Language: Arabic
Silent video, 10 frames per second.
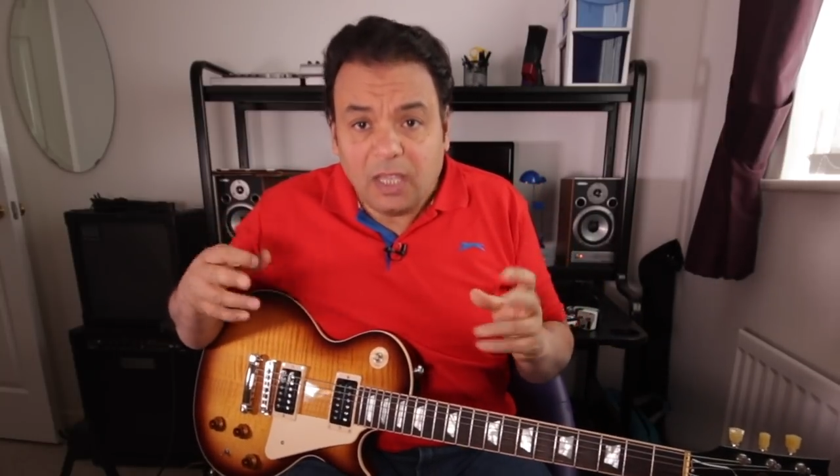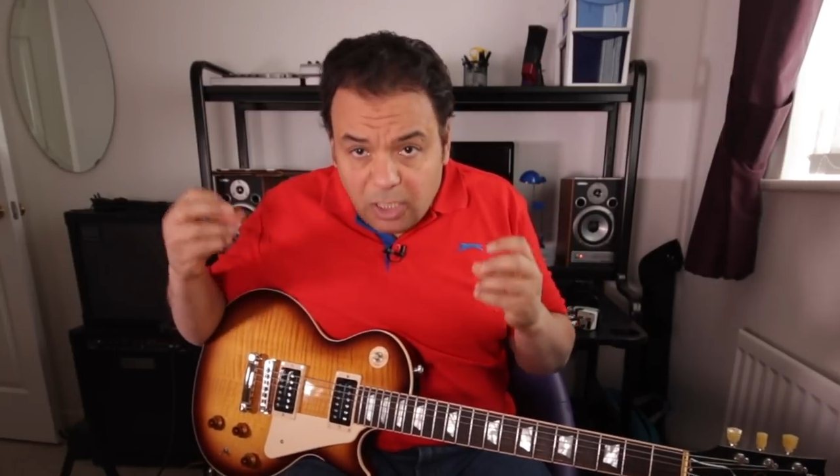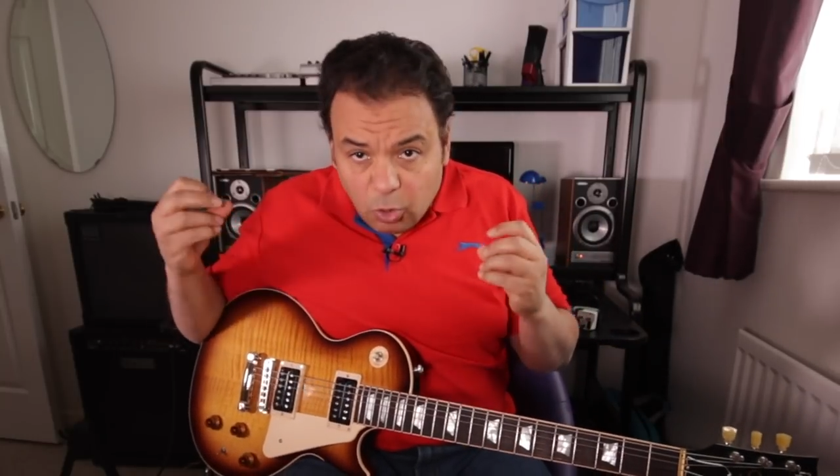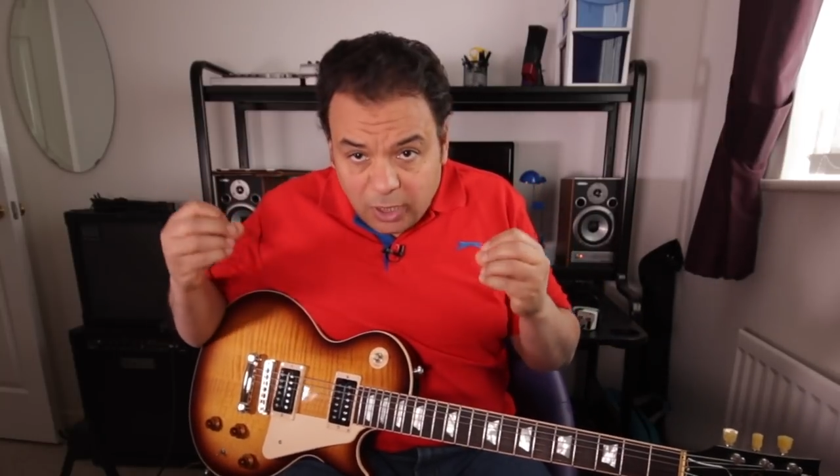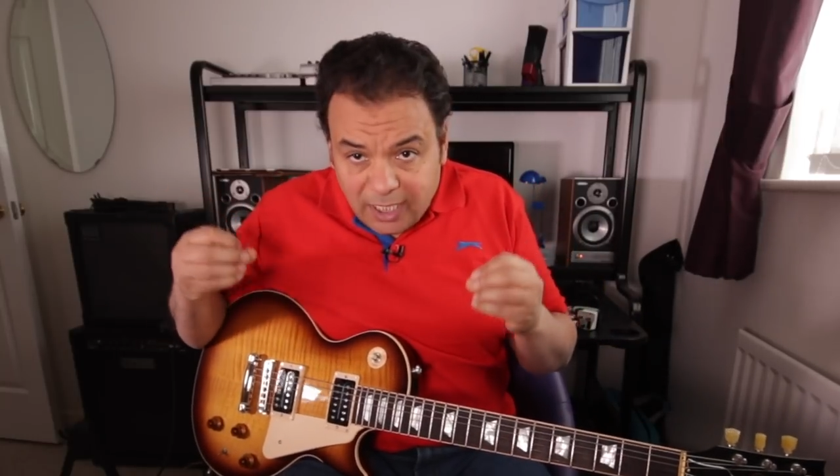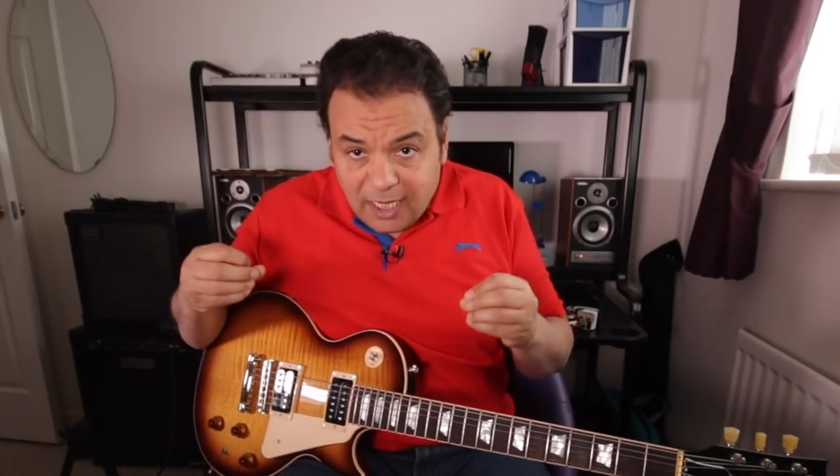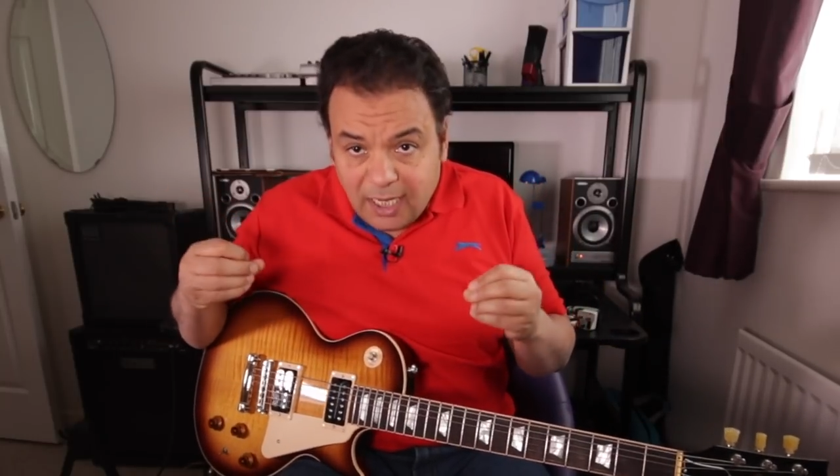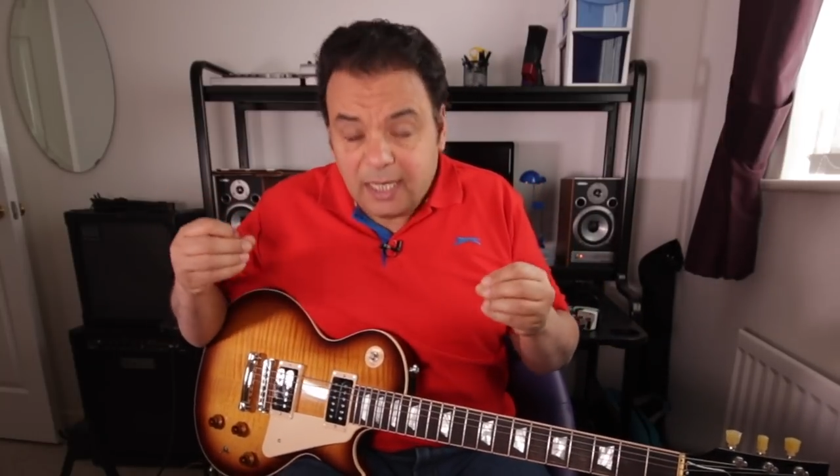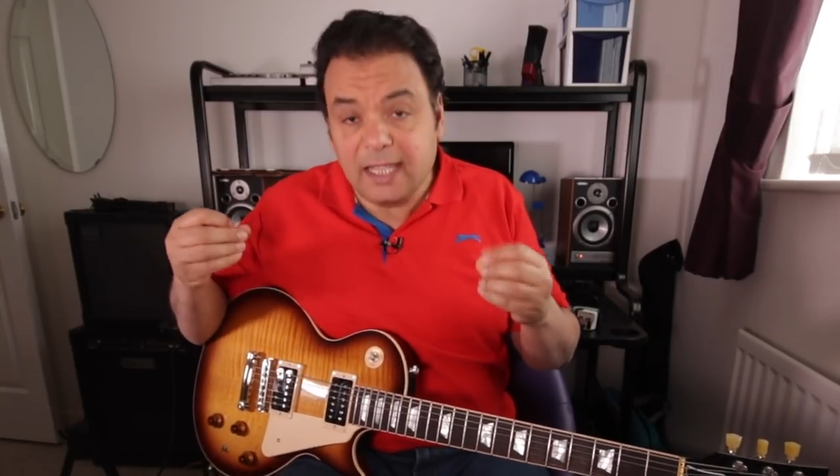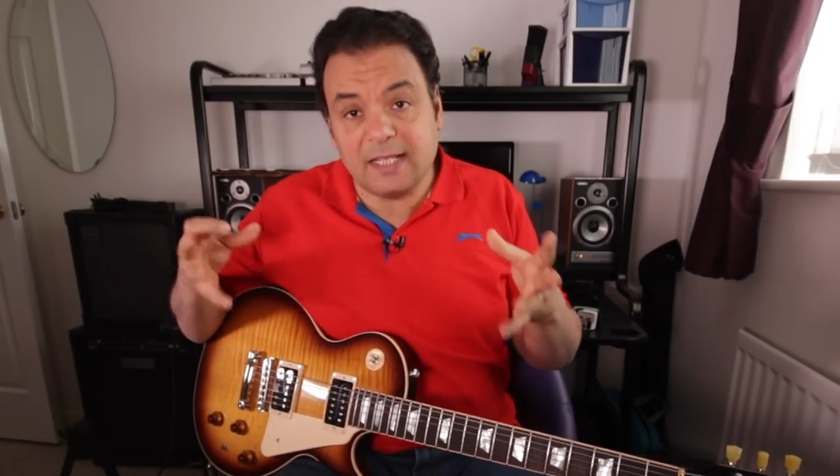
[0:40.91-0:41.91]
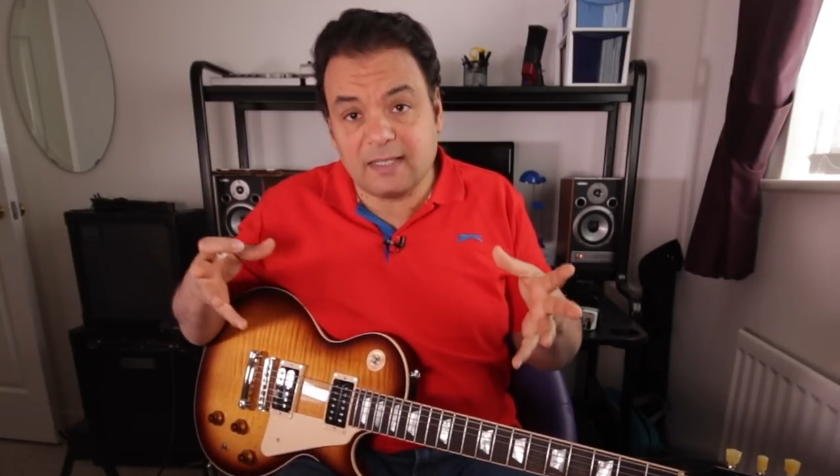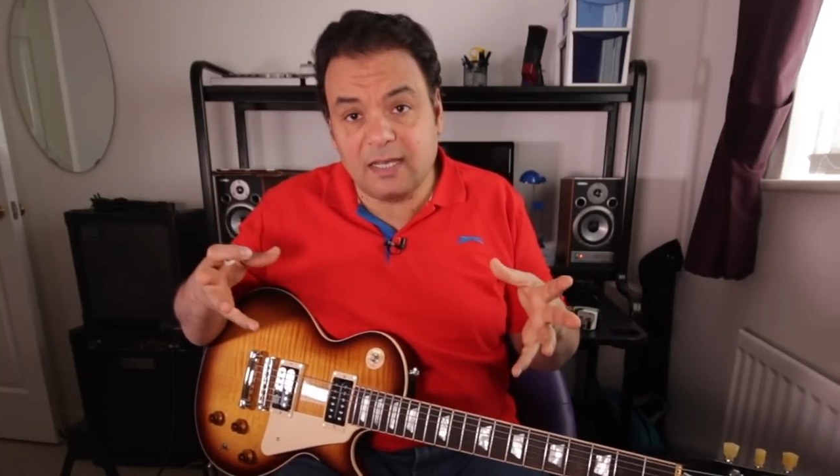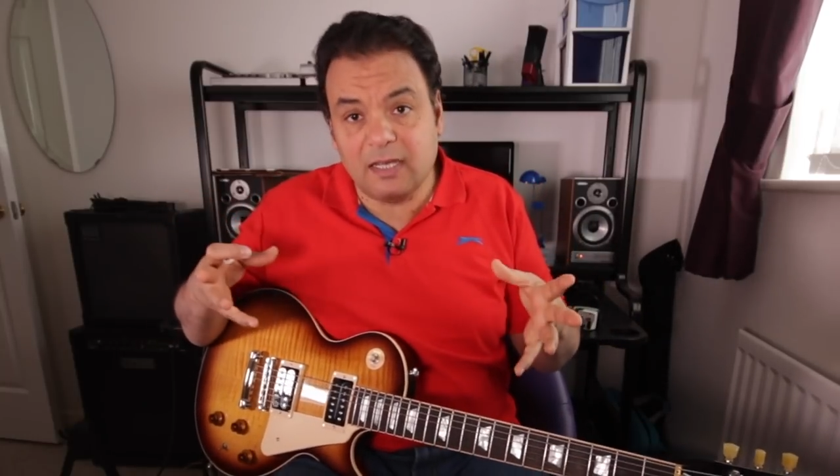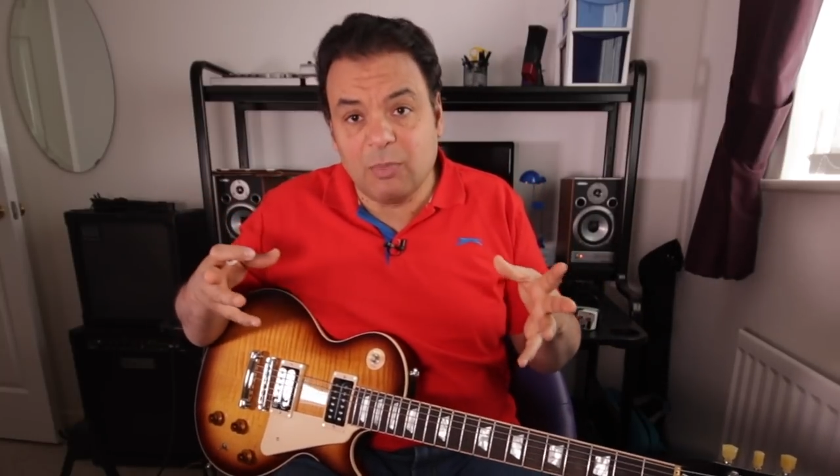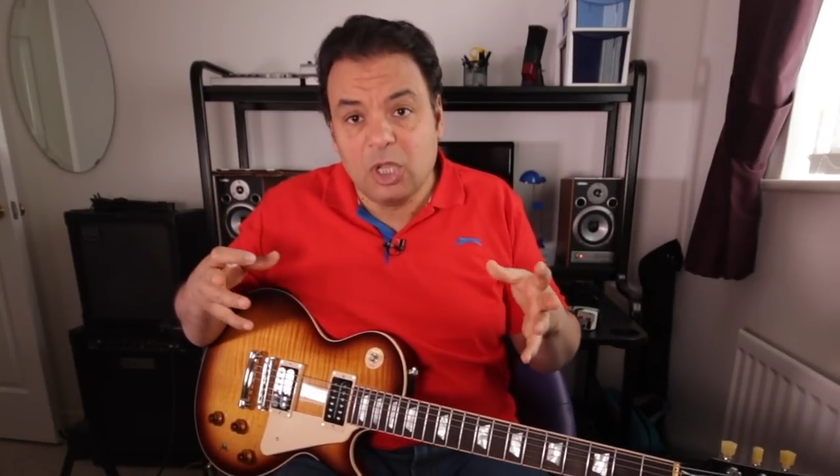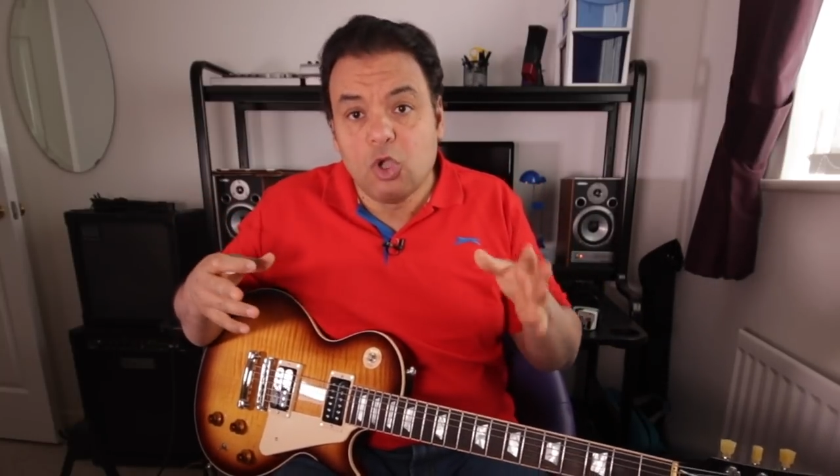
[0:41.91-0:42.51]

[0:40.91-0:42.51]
الاغنيه ليها سلم